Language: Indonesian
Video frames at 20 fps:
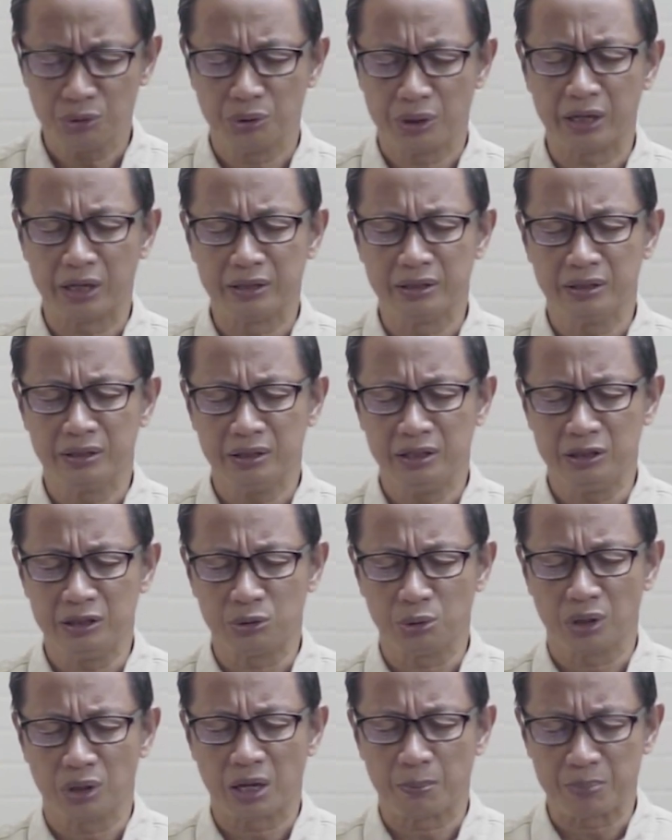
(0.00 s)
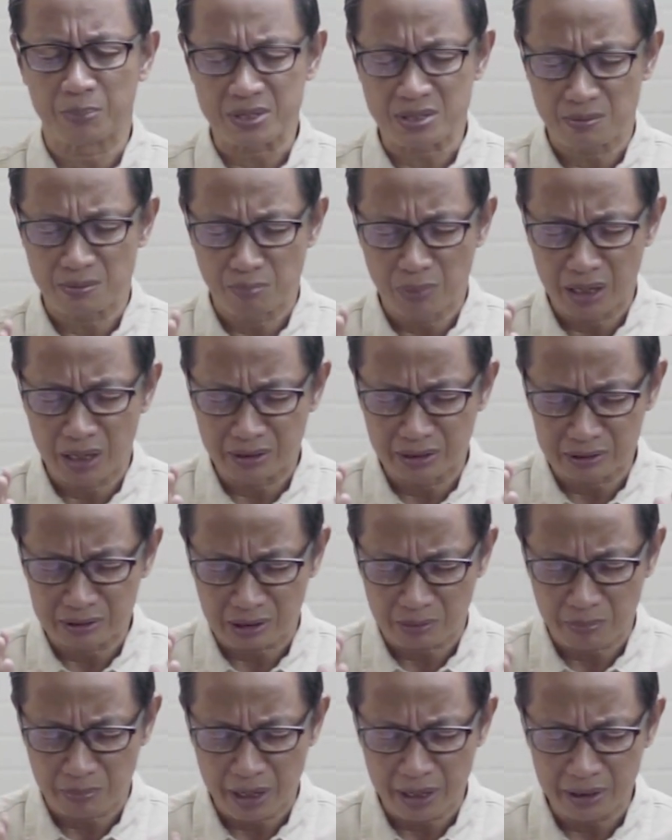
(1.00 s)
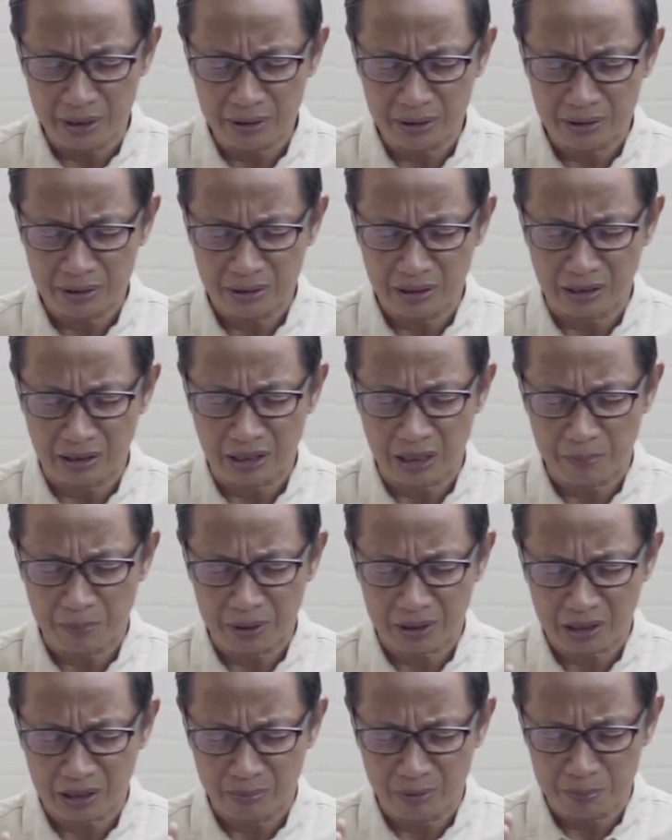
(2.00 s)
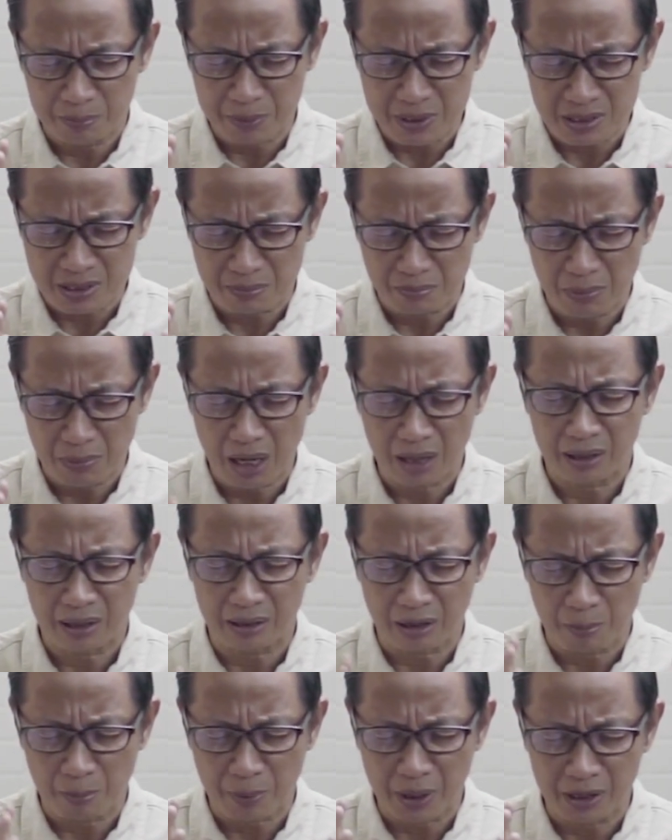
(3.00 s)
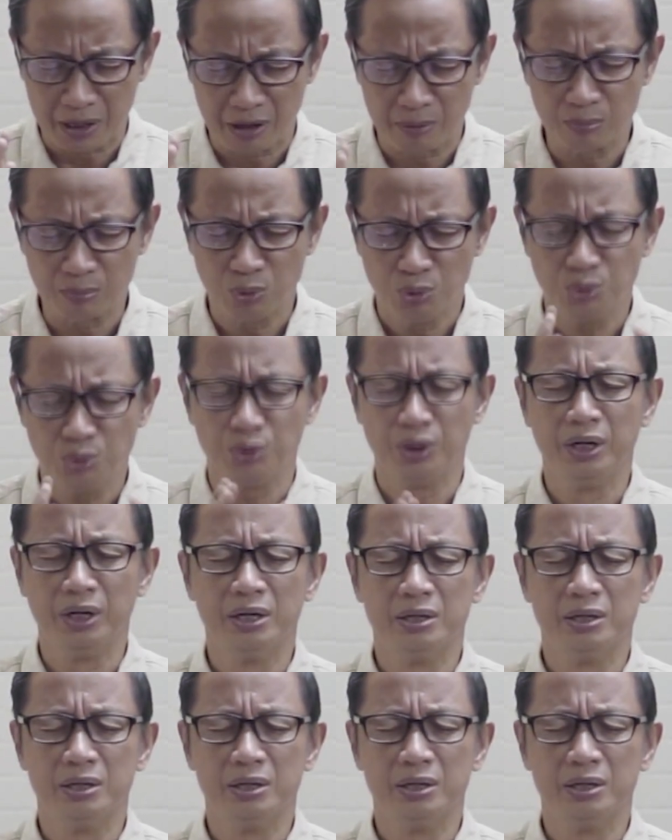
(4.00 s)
Tuhan Itulah persembahan yang terbaik yang dapat kami persembahkan kepadamu